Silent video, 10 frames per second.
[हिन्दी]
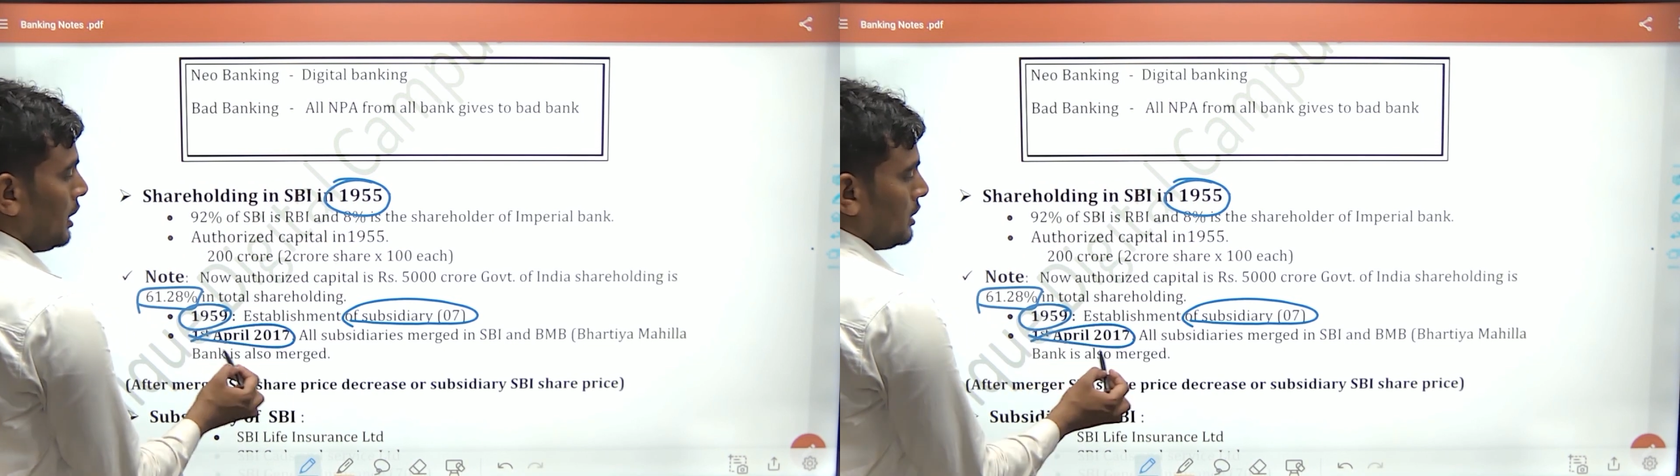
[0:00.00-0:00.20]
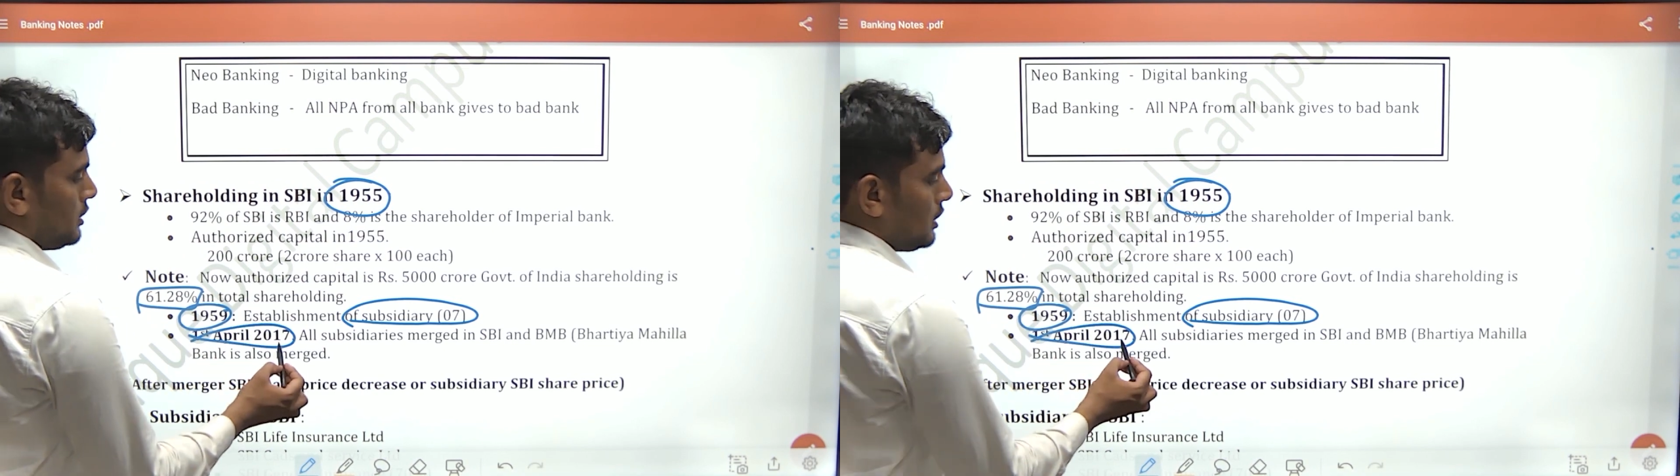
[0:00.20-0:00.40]

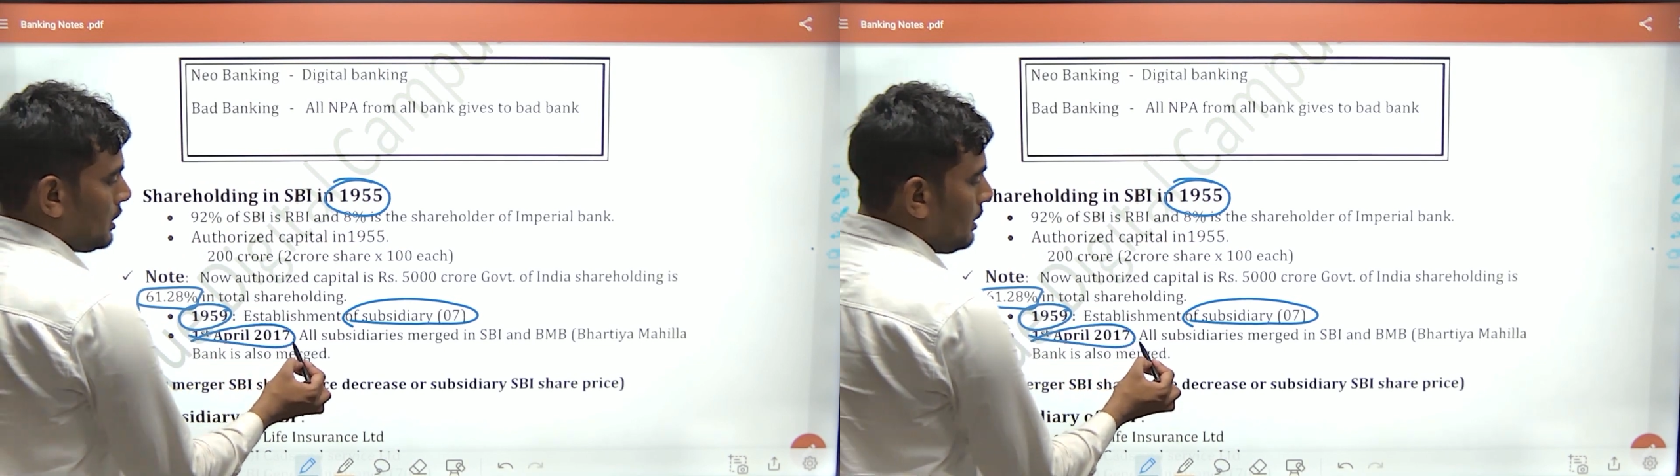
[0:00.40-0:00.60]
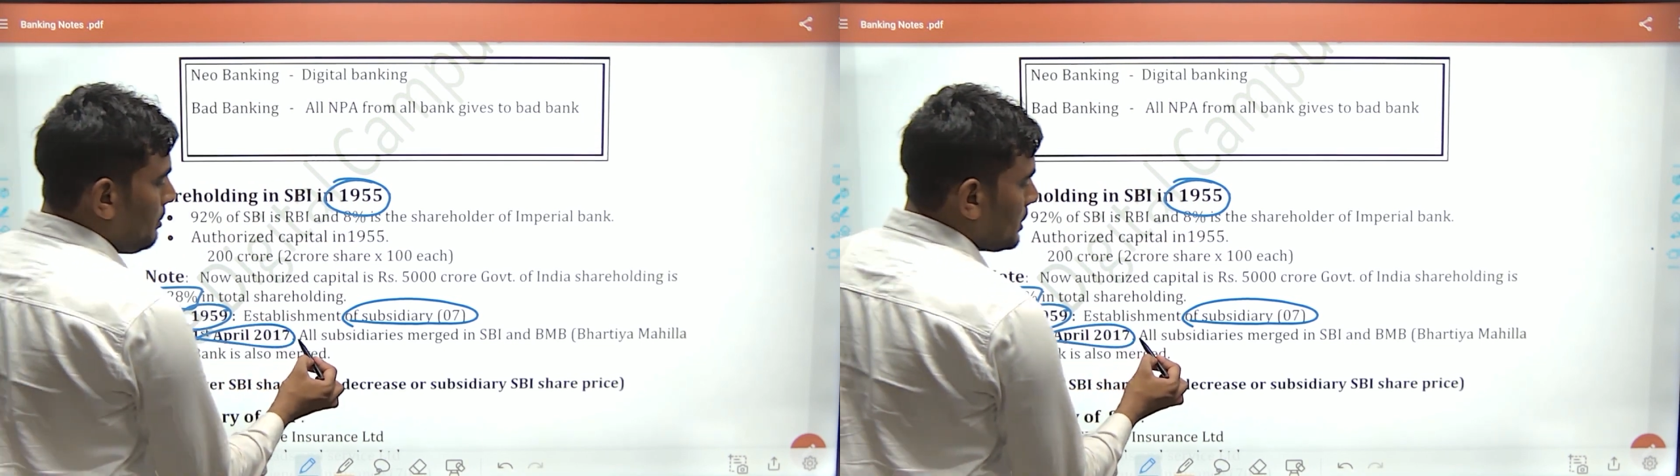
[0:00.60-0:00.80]

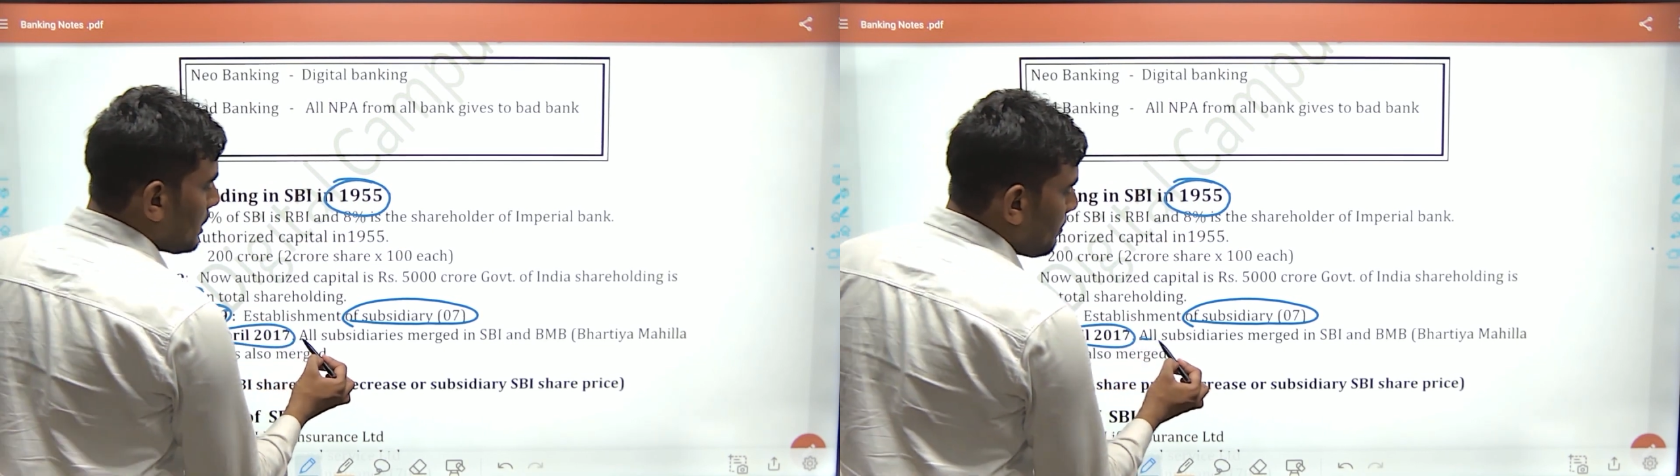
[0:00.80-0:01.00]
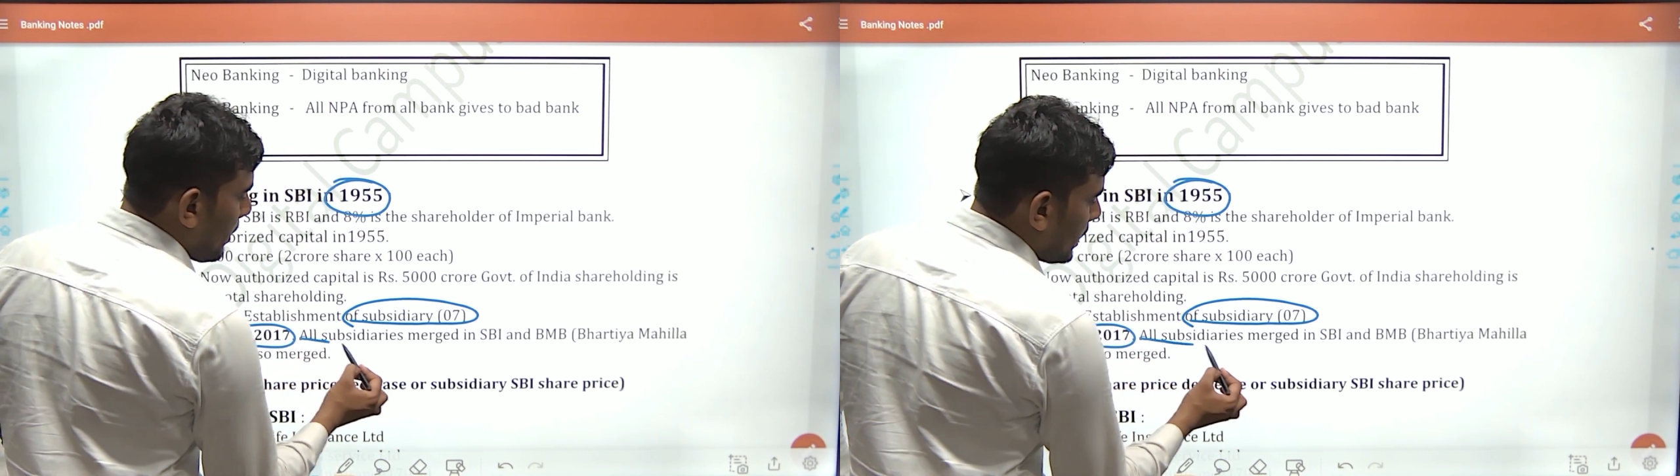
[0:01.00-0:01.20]
जितने भी इसकी
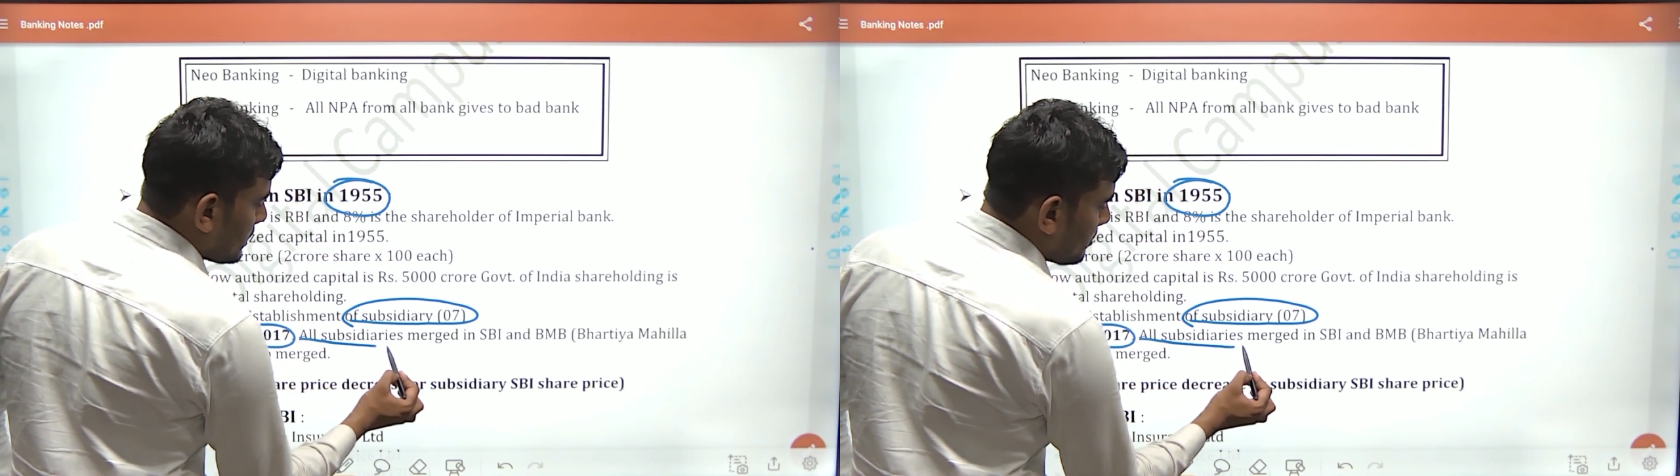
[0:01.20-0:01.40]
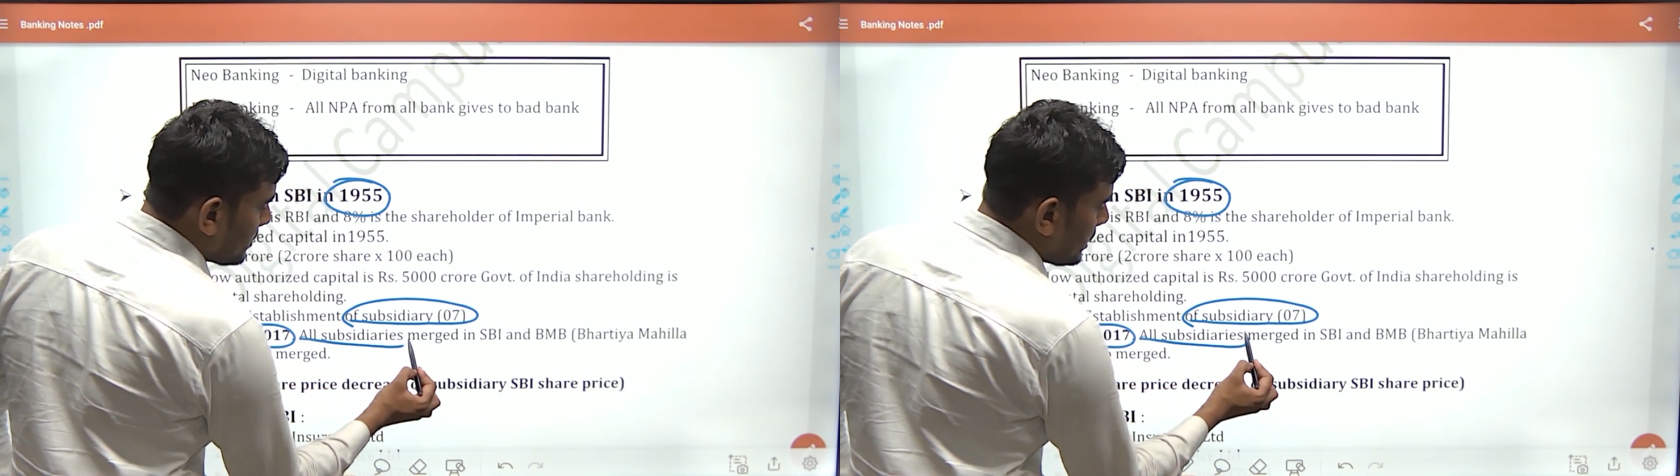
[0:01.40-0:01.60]
पांच
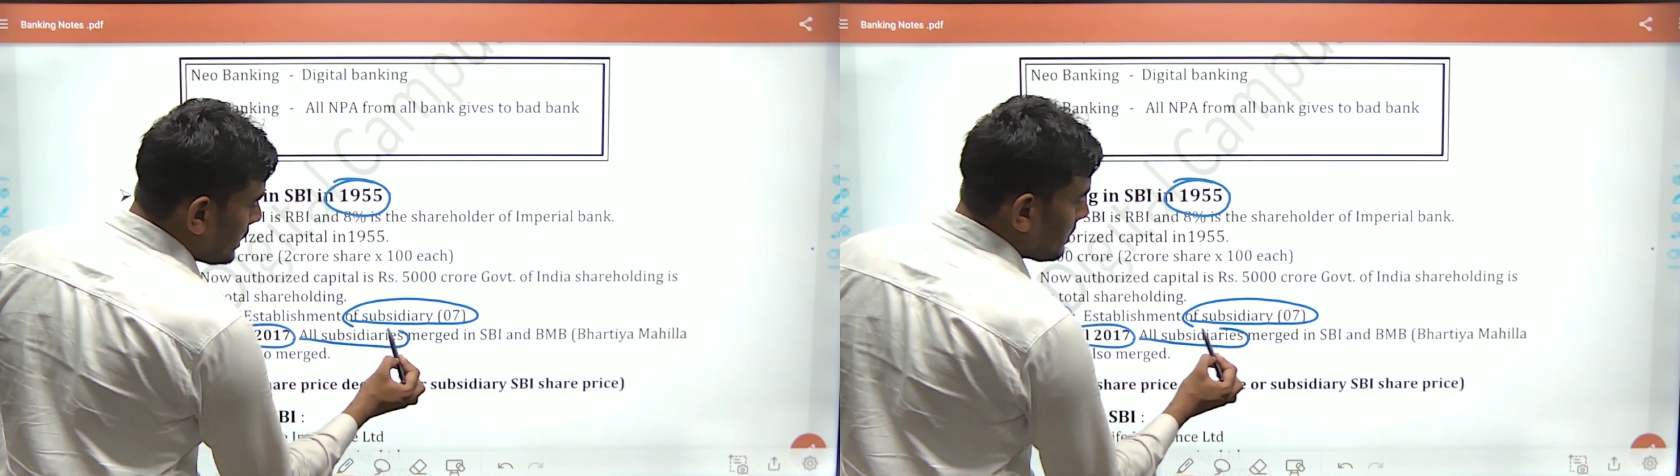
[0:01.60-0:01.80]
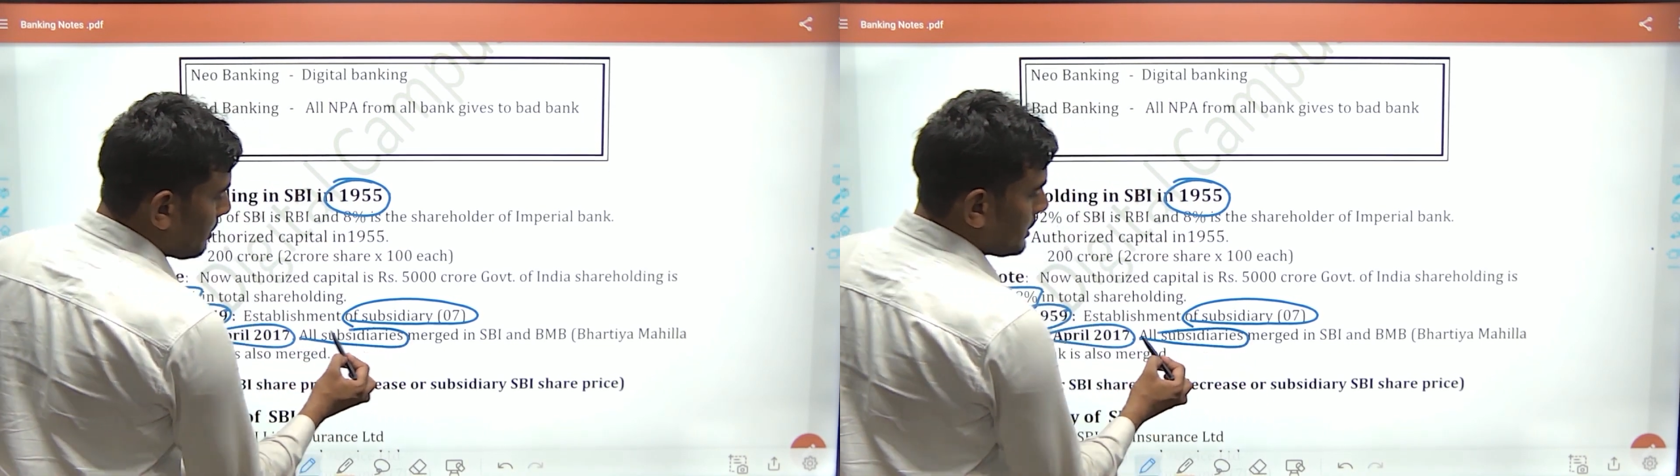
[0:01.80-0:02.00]

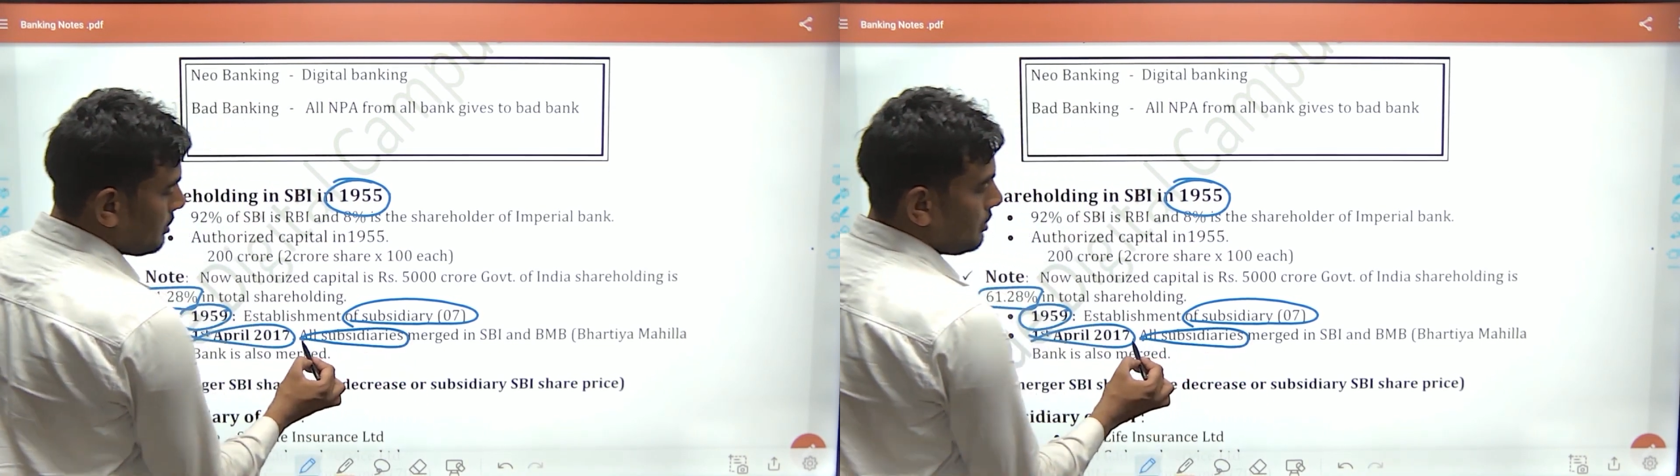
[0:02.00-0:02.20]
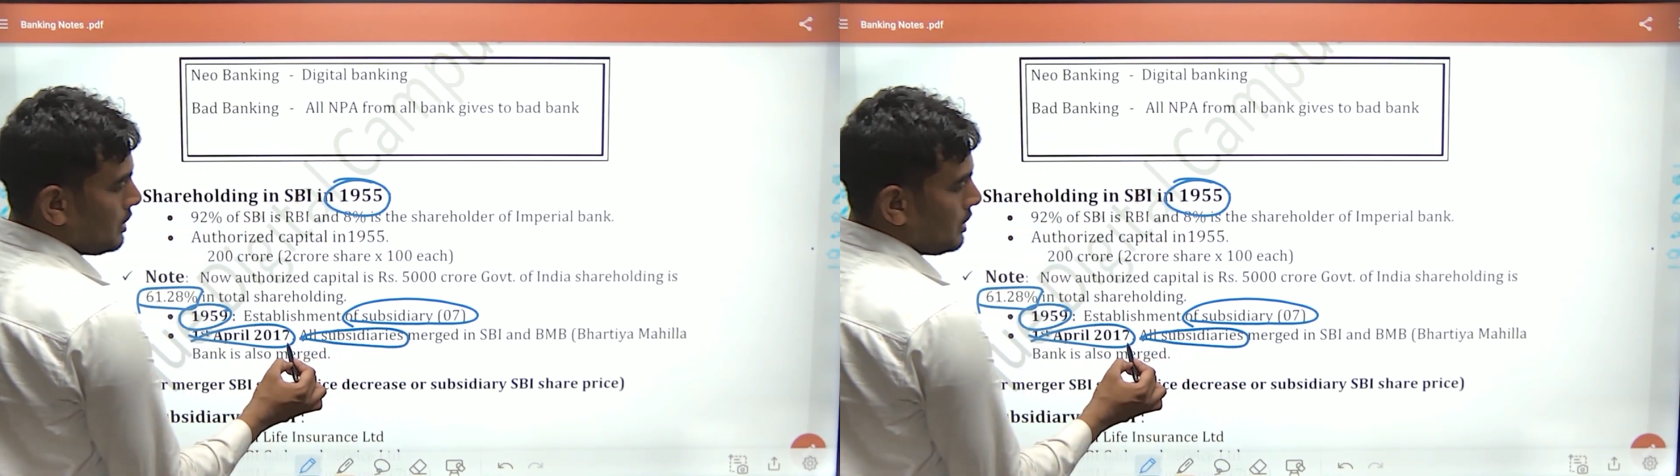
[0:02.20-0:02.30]
सब्सिडीज बची हुई